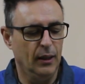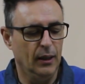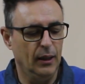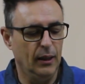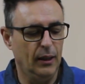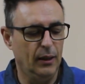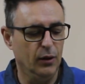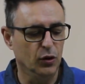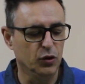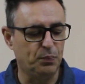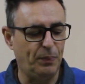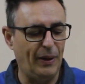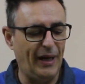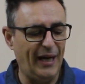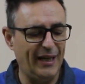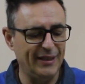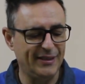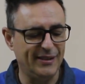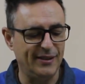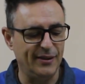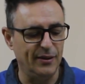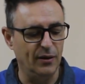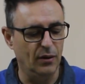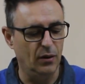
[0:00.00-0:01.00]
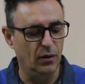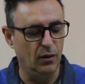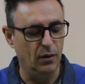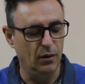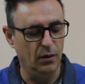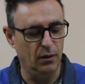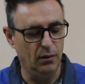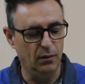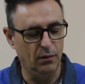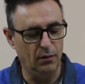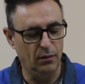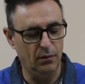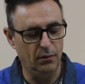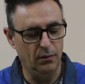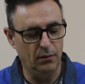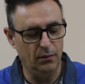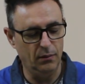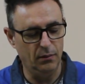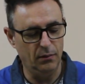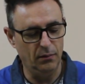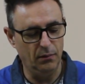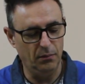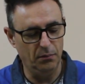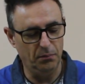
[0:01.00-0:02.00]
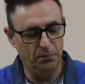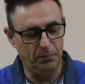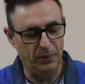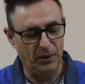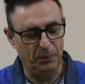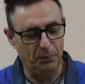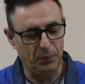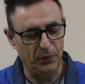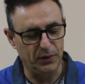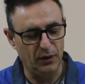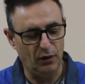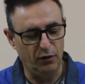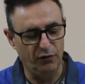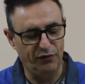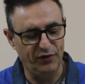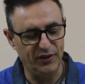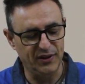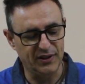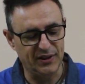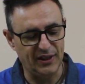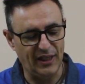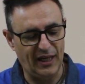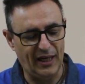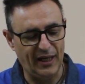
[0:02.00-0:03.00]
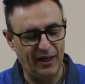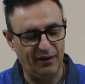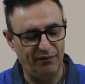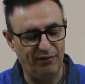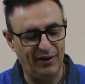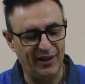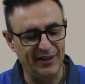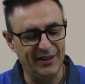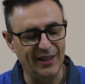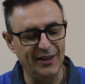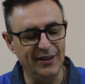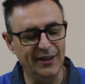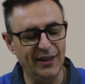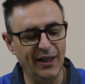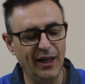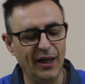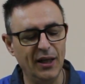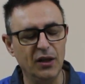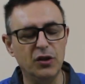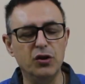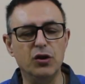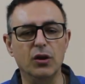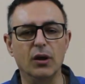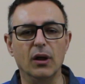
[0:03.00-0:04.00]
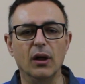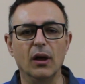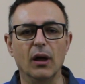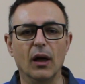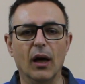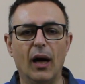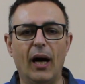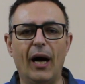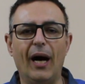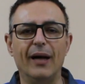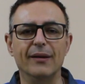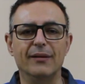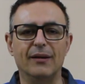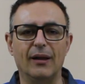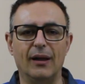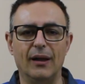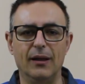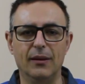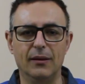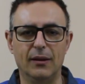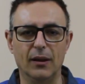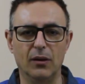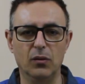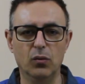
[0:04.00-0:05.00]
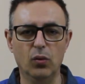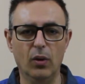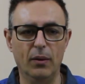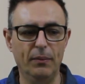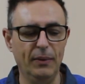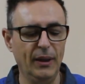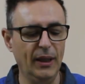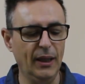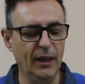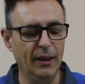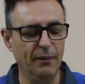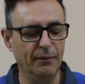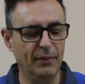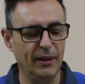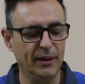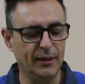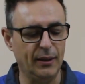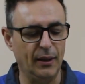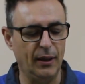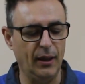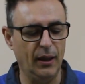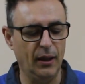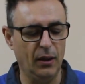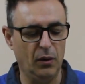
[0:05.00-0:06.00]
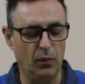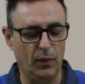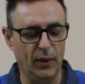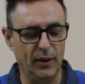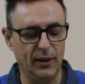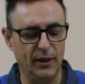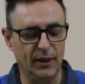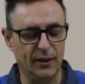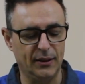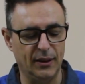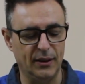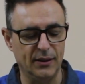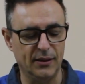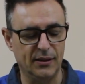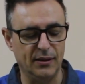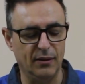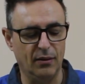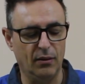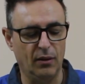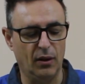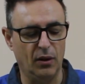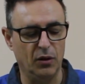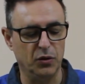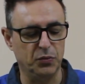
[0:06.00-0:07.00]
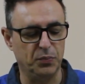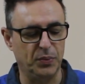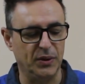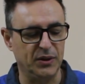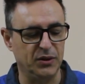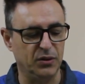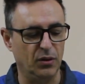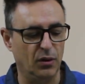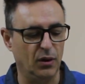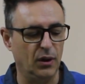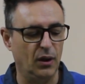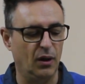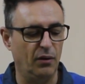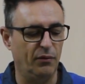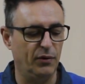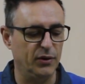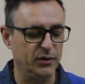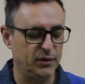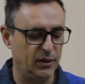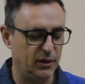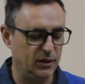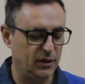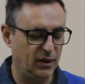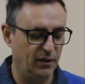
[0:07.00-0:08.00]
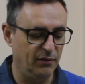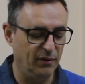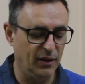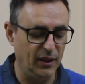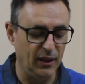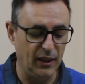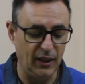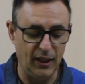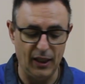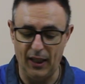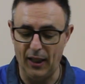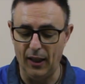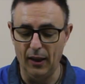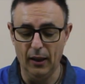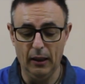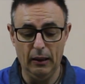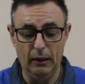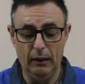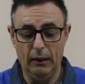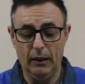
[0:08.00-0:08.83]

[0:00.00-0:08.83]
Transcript: Lo spazio per poterlo fissare va da 10 a 32 mm, quindi attenzione allo spessore della vostra scrivania